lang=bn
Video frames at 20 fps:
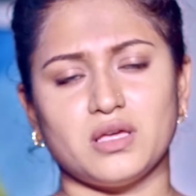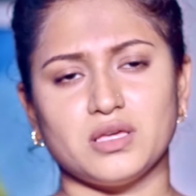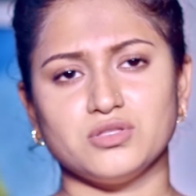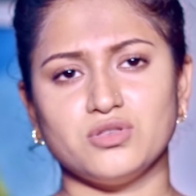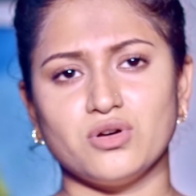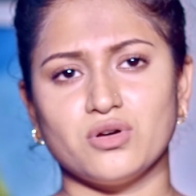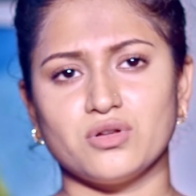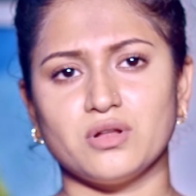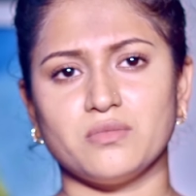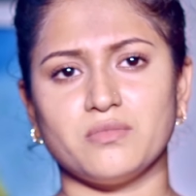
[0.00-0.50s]
এই
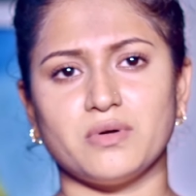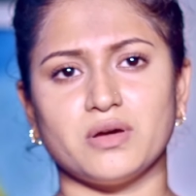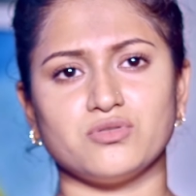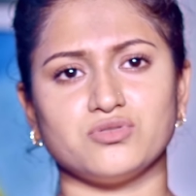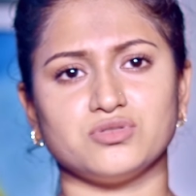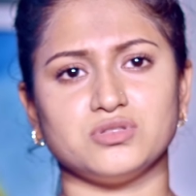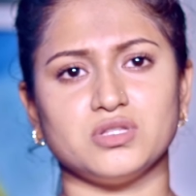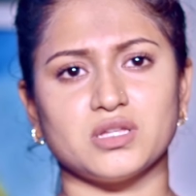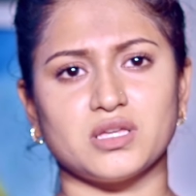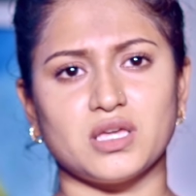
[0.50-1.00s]
ধরনের
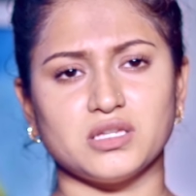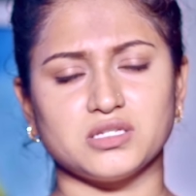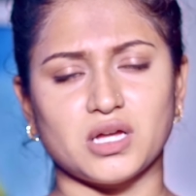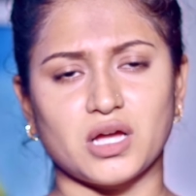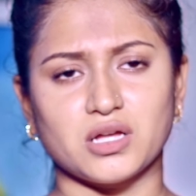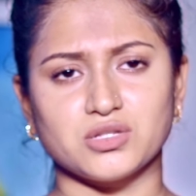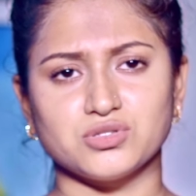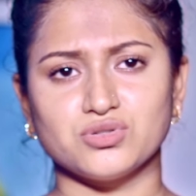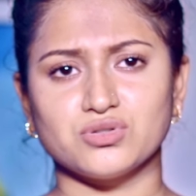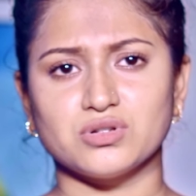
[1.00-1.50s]
মানুষদেরকে
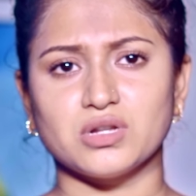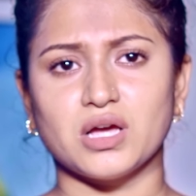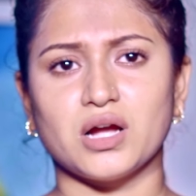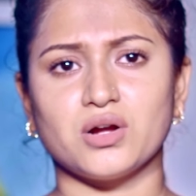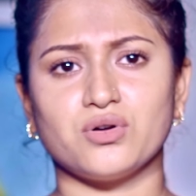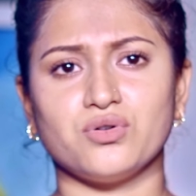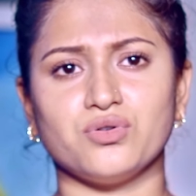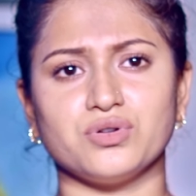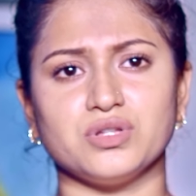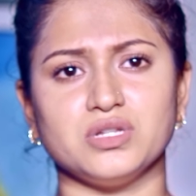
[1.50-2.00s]
সাহায্য না
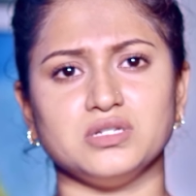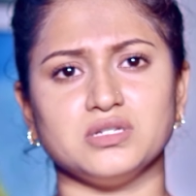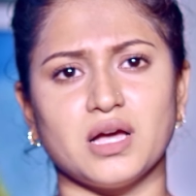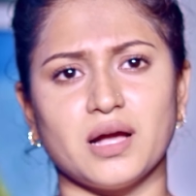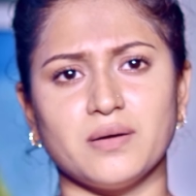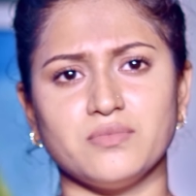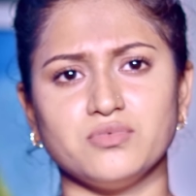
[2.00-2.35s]
করি না